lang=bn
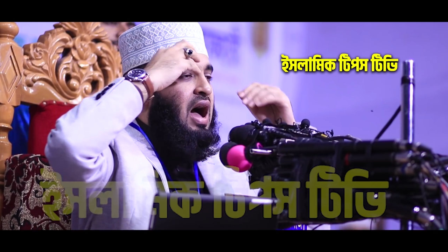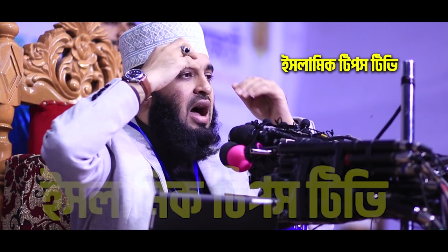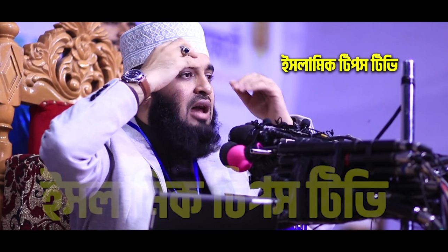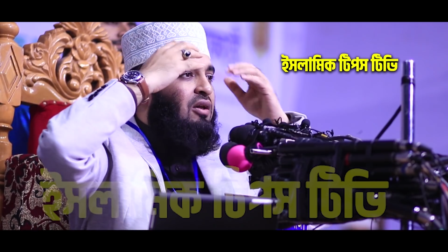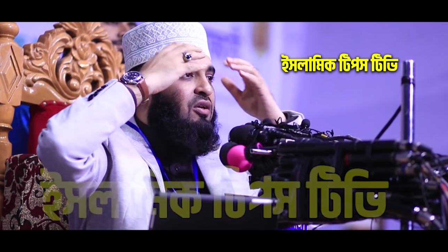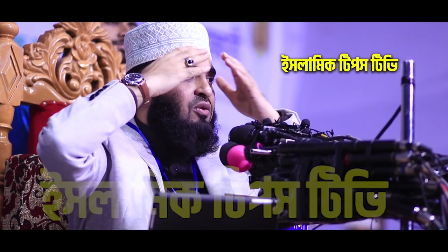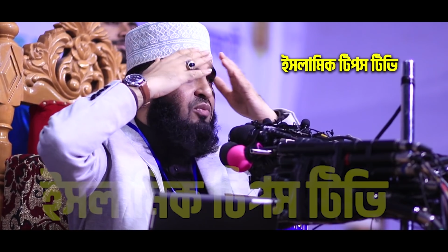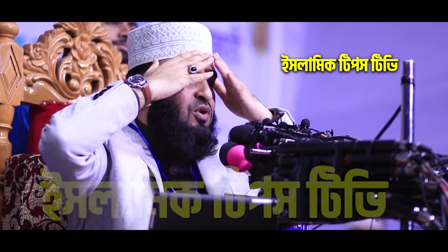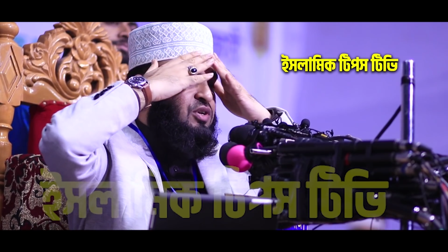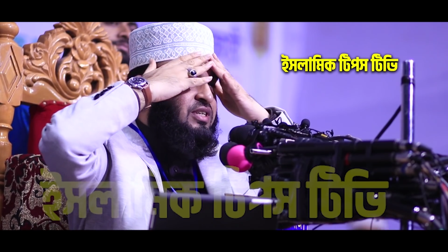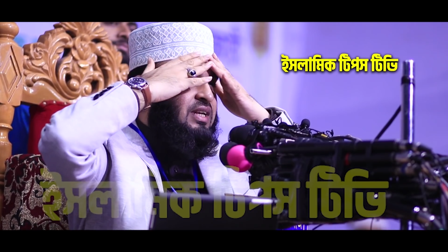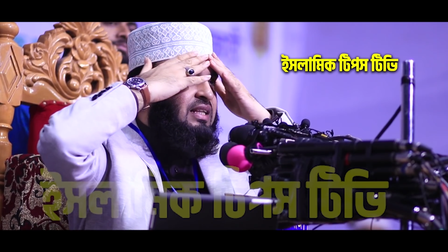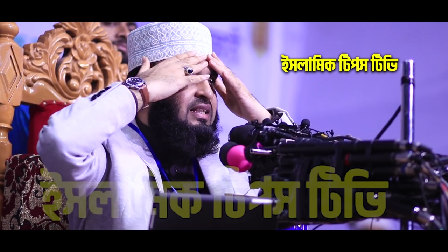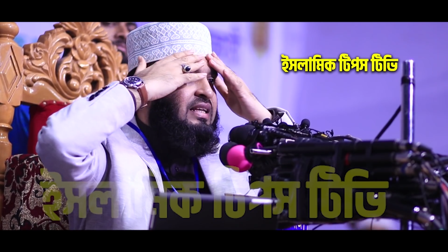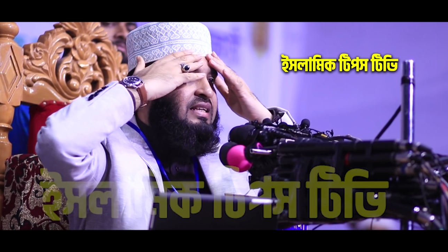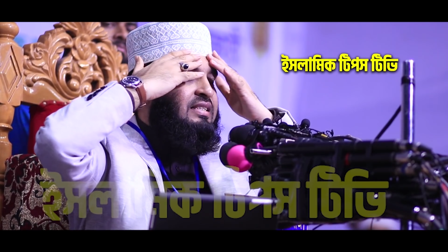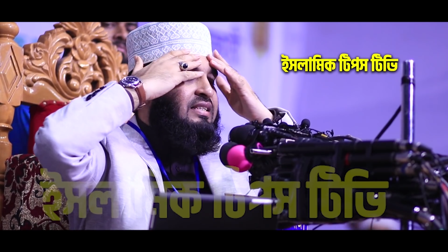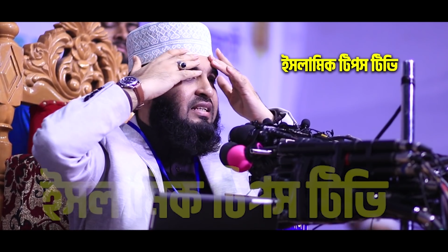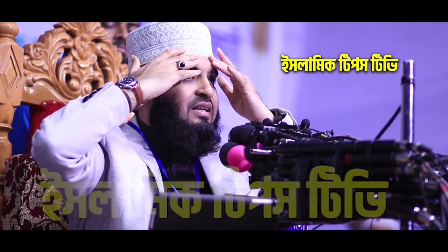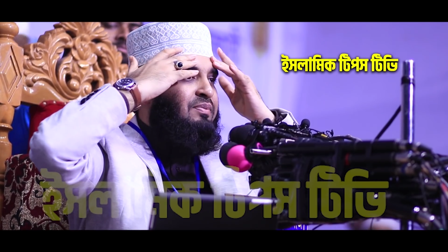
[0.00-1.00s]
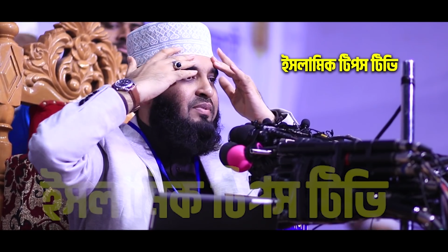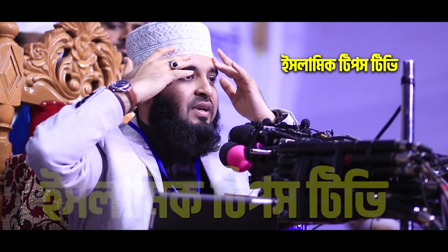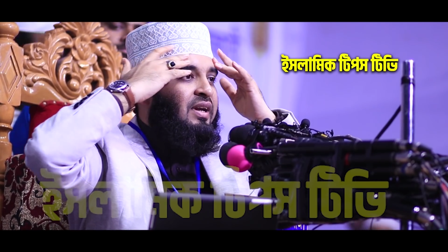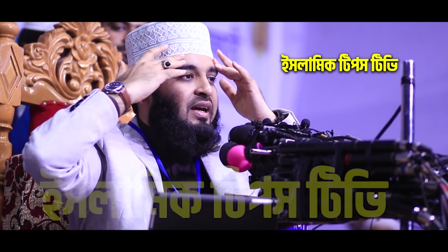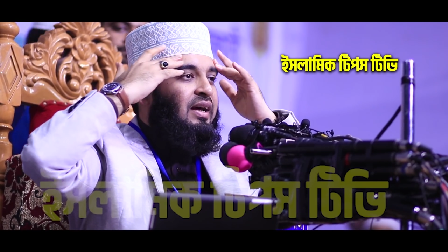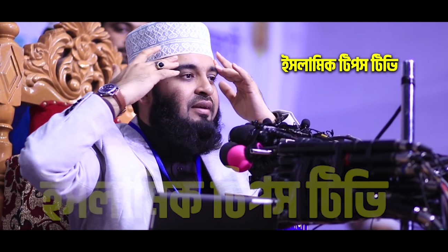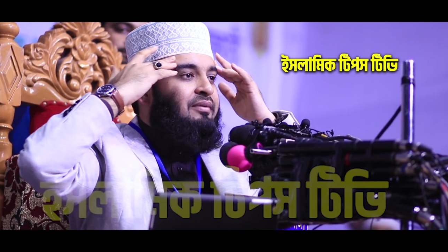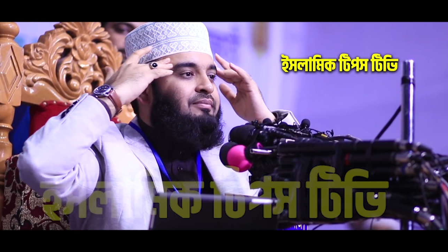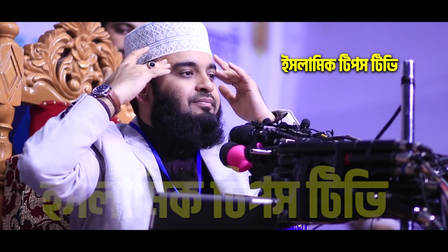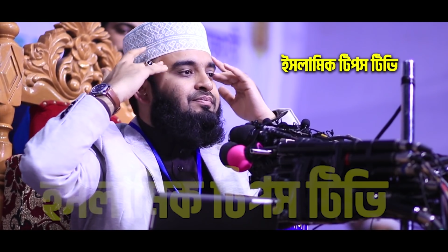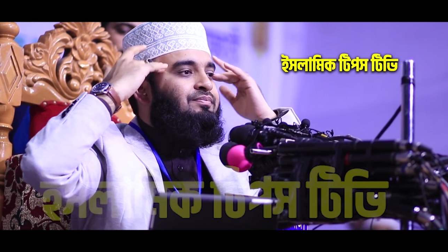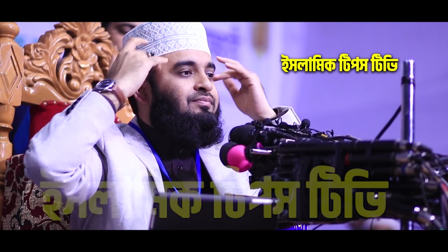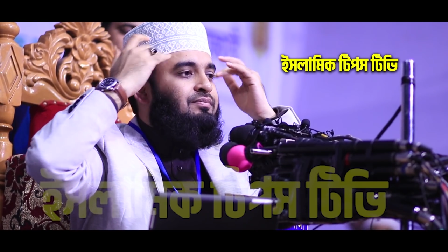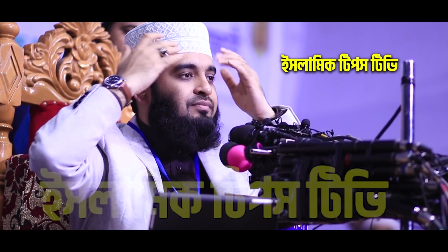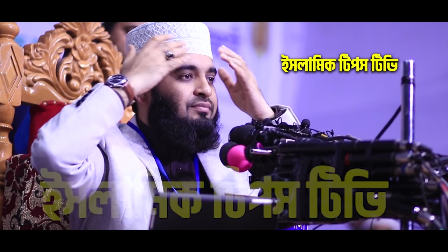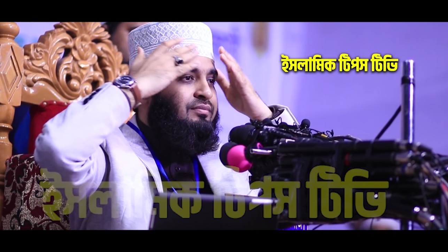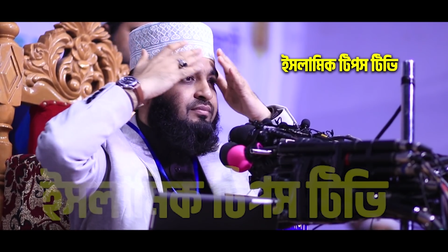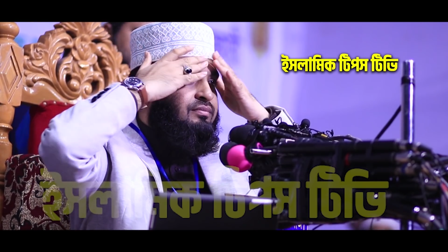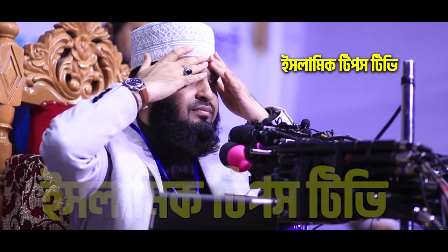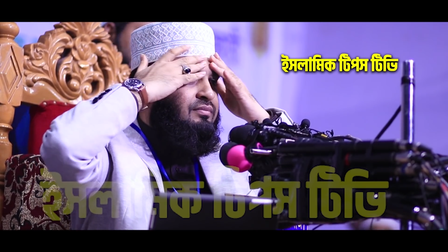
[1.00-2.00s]
আলোর মশাল দেখছেন আপনারা
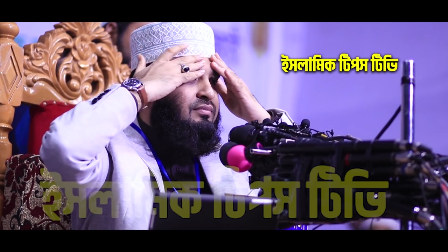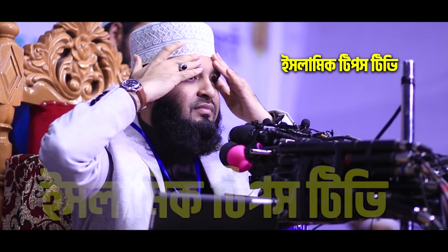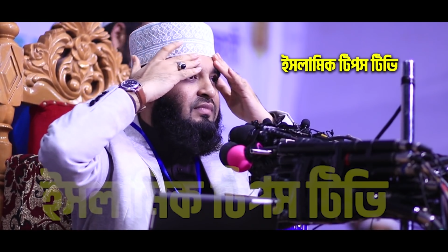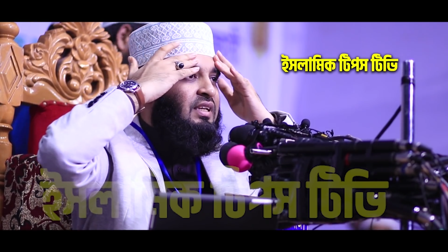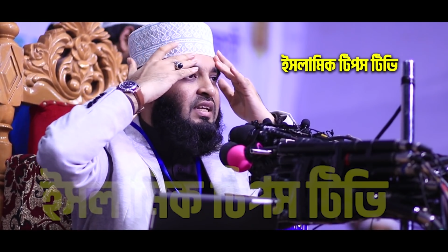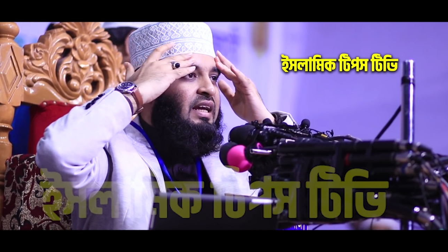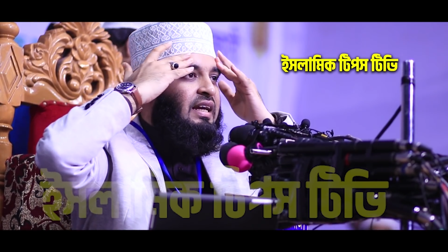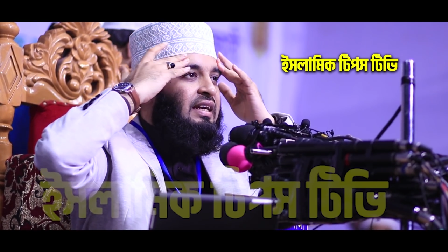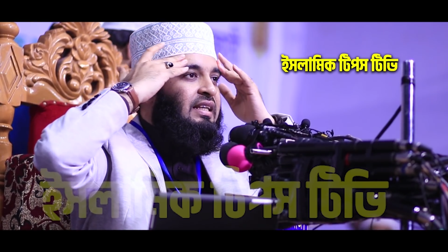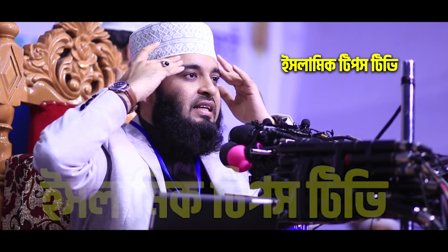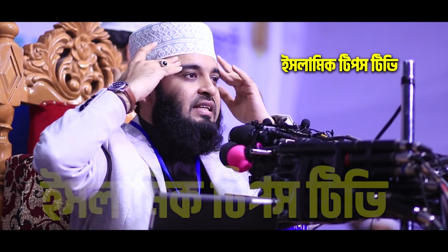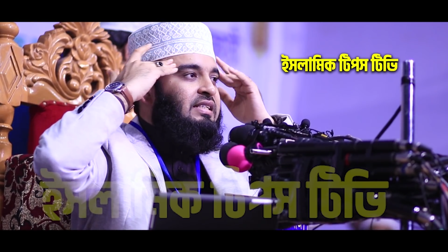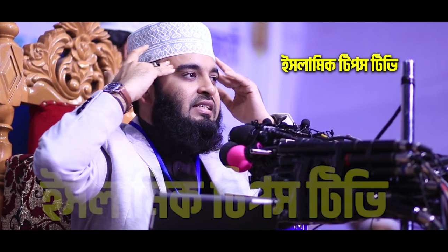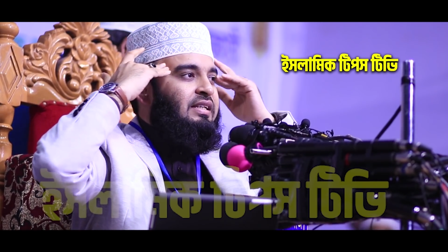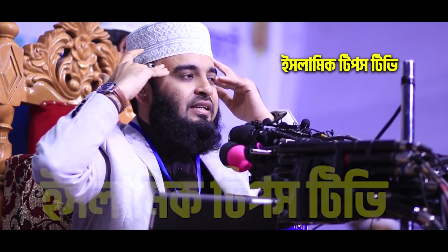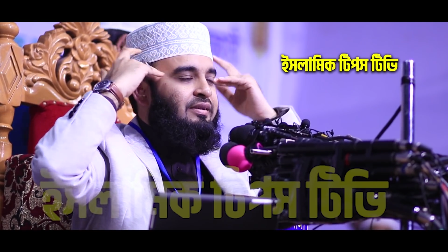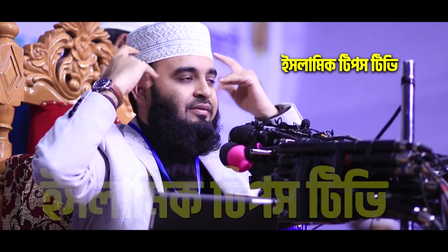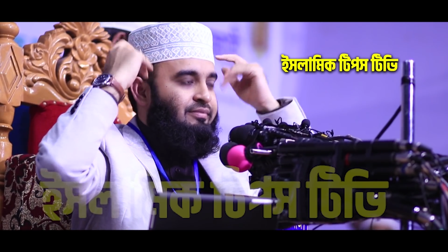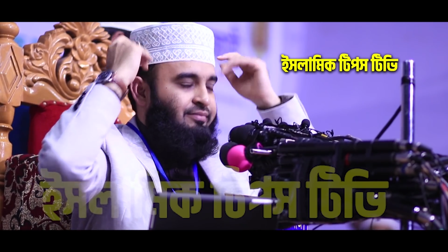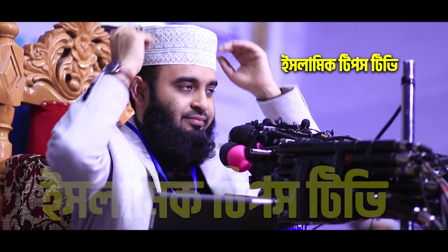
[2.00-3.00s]
কে কে দেখছেন